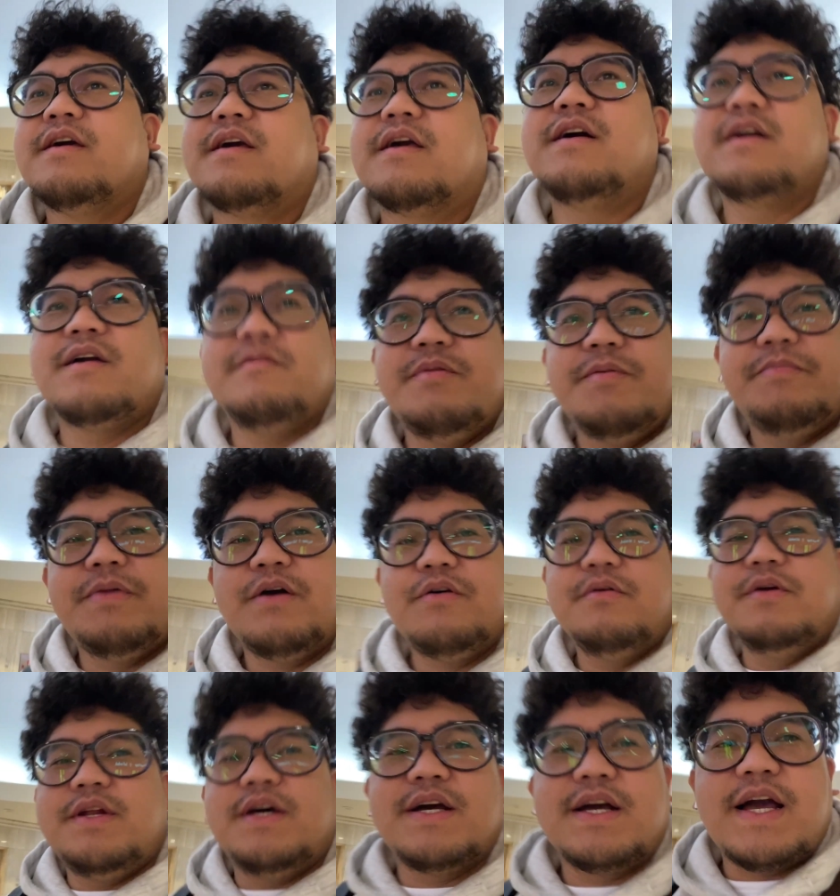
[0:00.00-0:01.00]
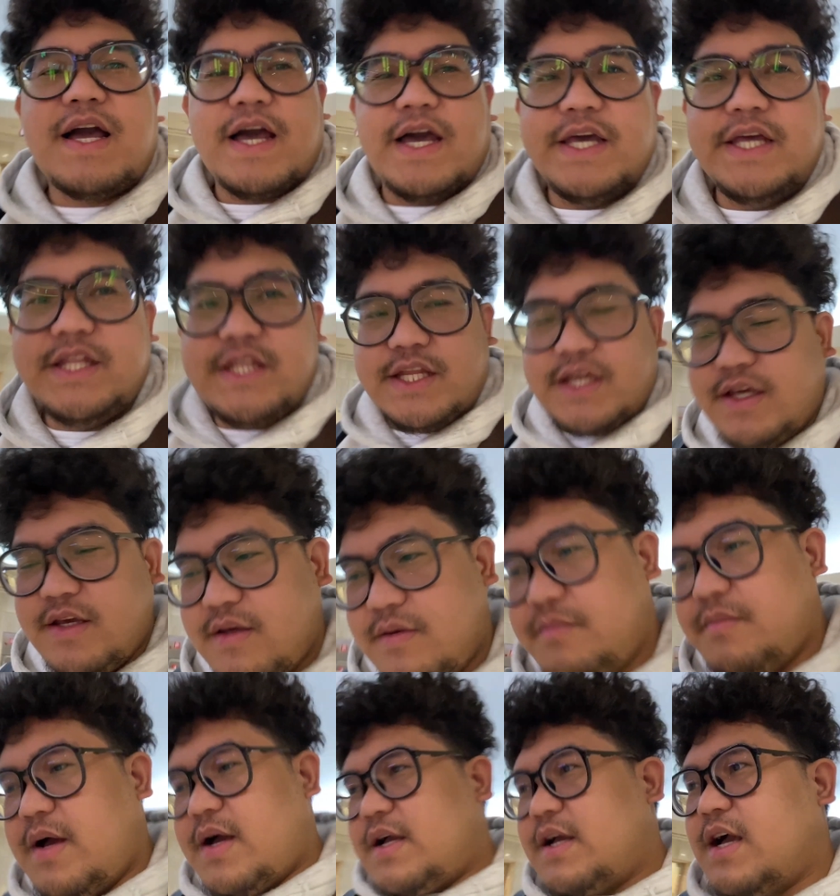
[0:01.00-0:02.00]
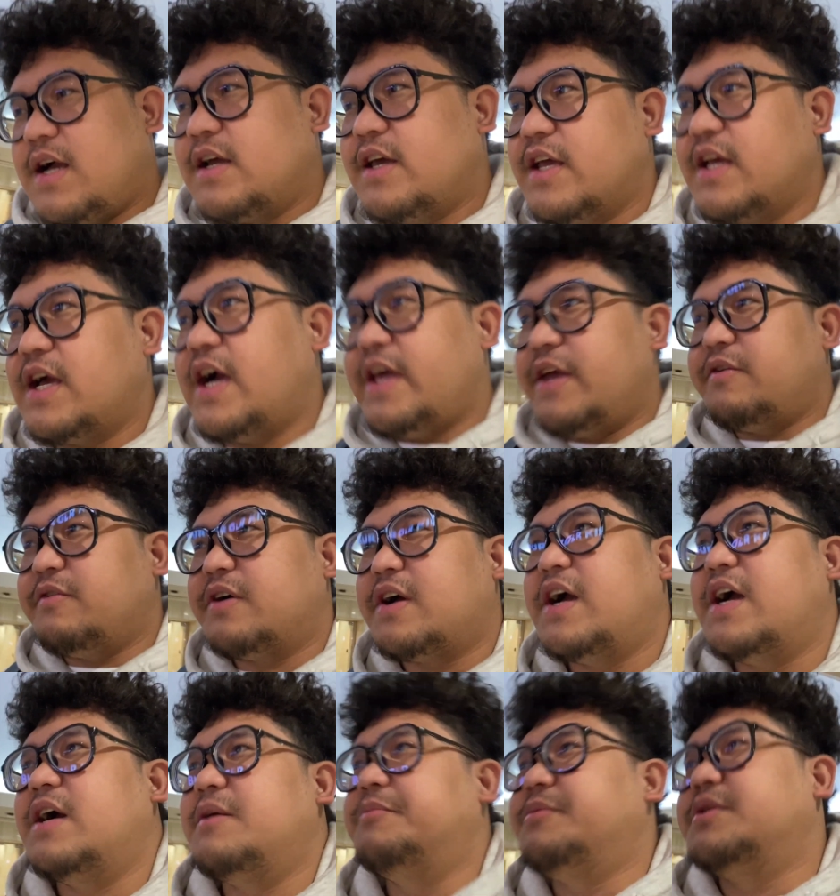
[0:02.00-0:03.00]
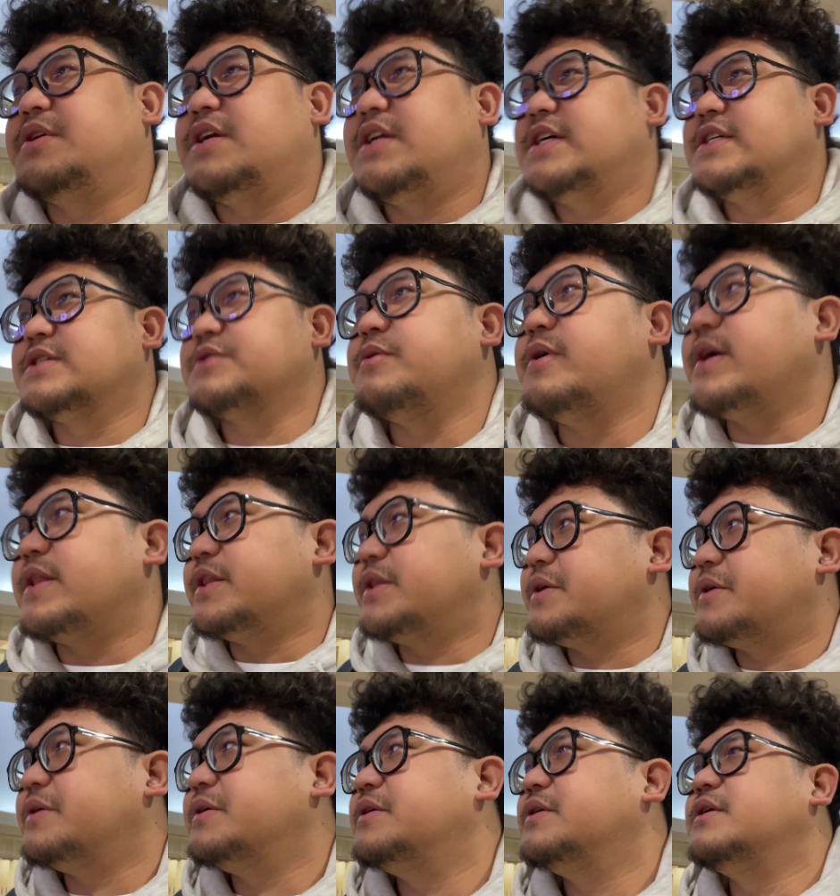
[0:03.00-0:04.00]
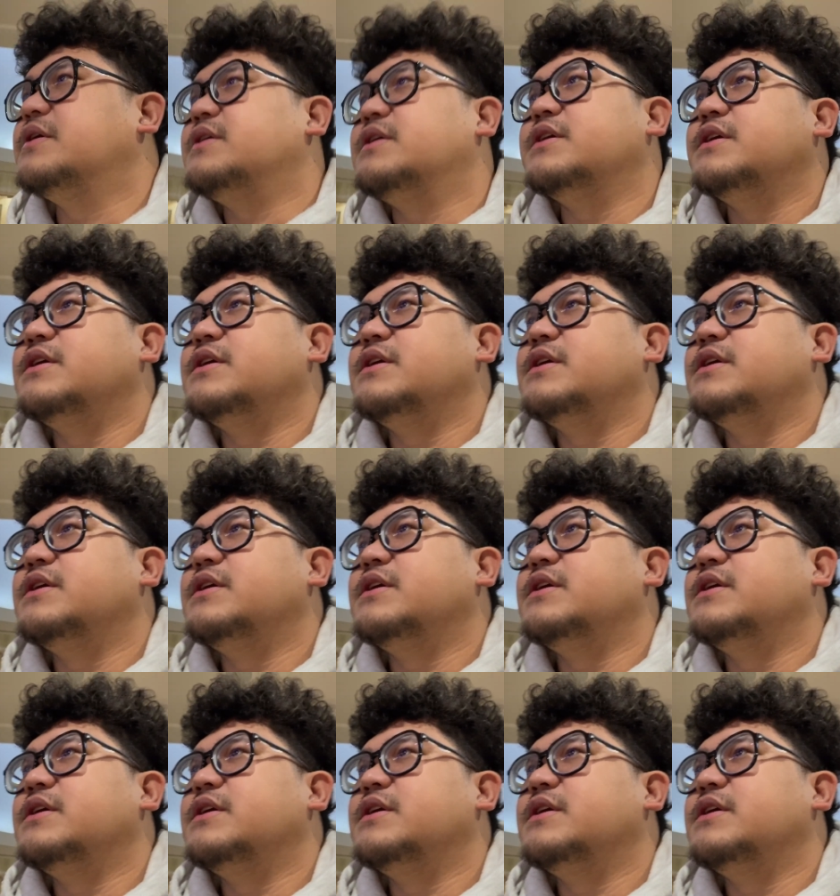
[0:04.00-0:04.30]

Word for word: Kagabi pa ko lang kain eh. Maaga yung kain ko kahapon alas 4.